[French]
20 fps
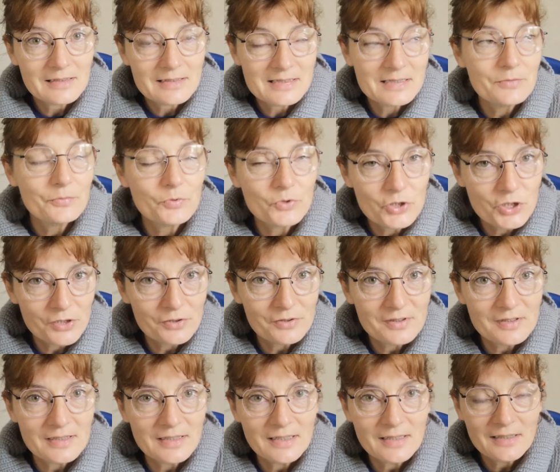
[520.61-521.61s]
Si vous
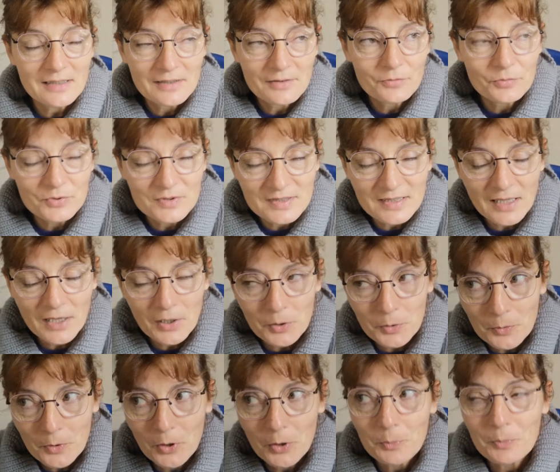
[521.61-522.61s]
chantez, vous serez
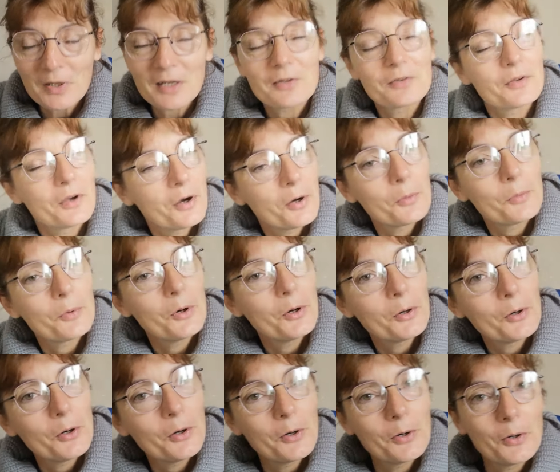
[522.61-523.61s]
en, pleine,
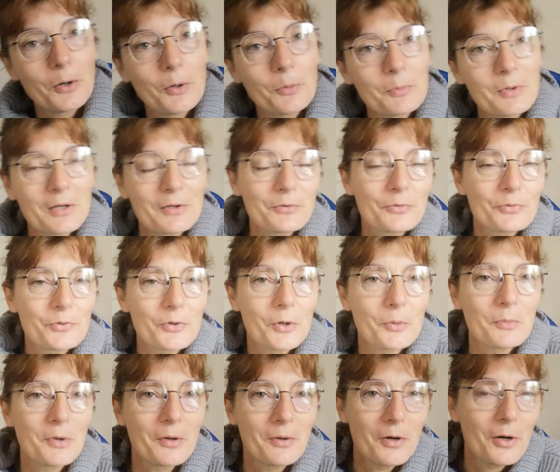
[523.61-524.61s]
en, pleine
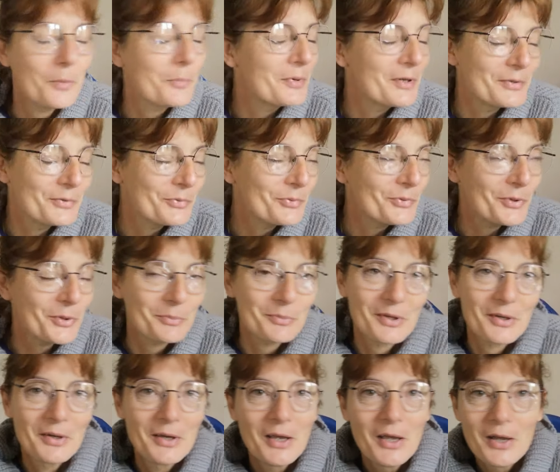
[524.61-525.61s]
forme, en pleine
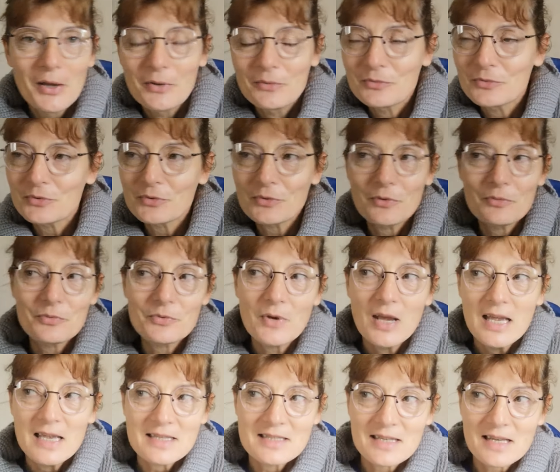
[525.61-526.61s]
forme. Vous,
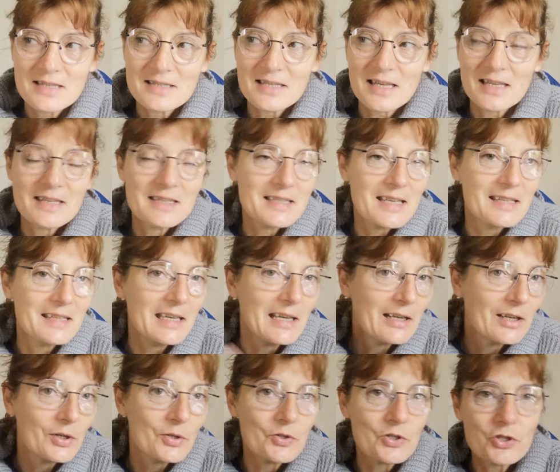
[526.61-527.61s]
vous, ça,
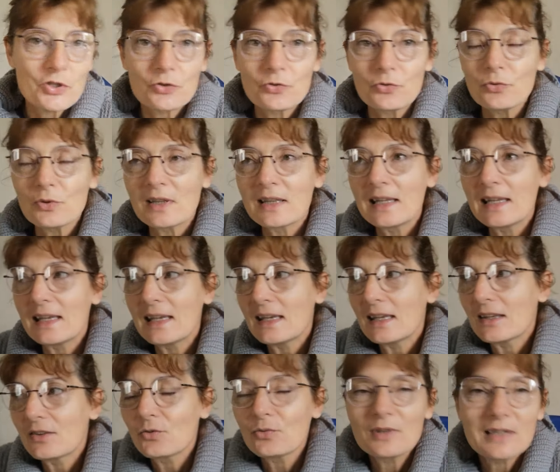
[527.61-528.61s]
déclenche toutes
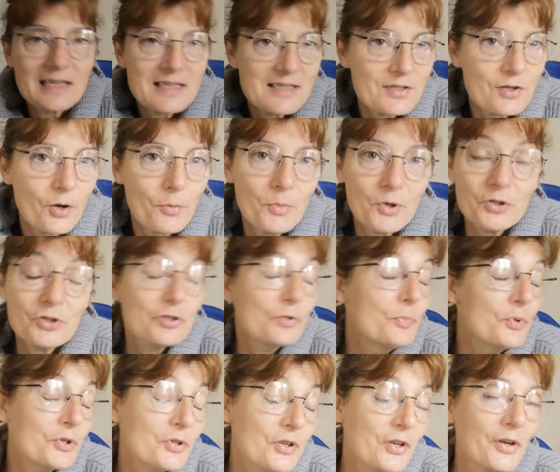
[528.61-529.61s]
les, toutes les hormones
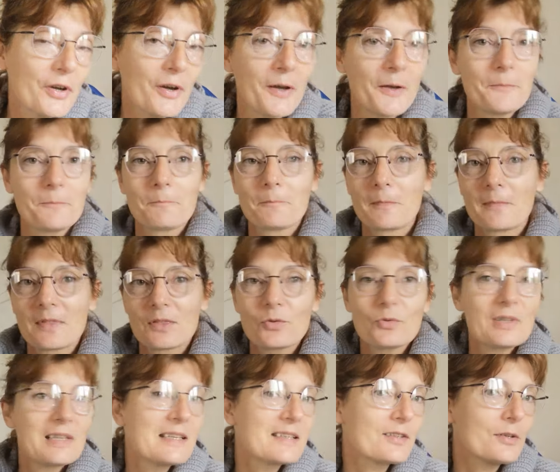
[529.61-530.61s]
du bonheur,
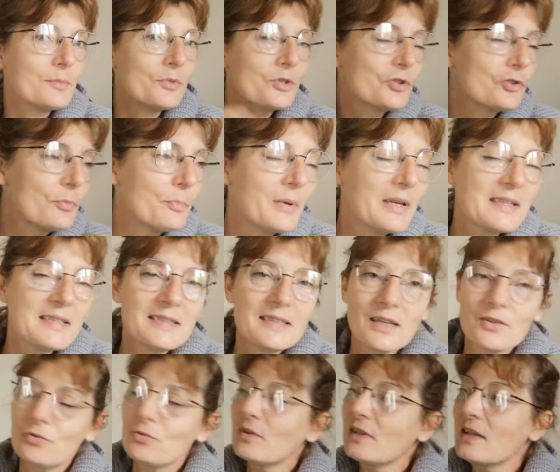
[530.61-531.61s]
toutes les hormones du
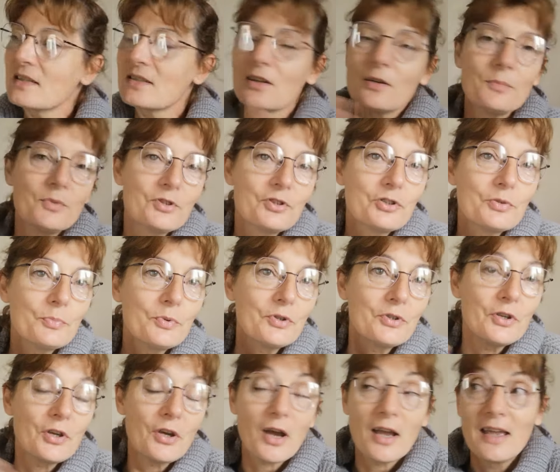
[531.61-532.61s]
plaisir, toutes les hormones du
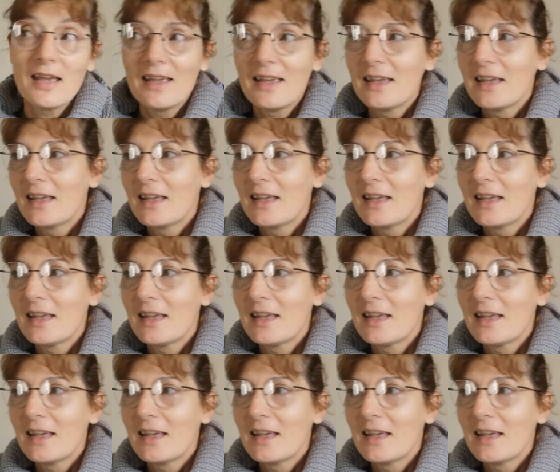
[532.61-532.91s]
bonheur.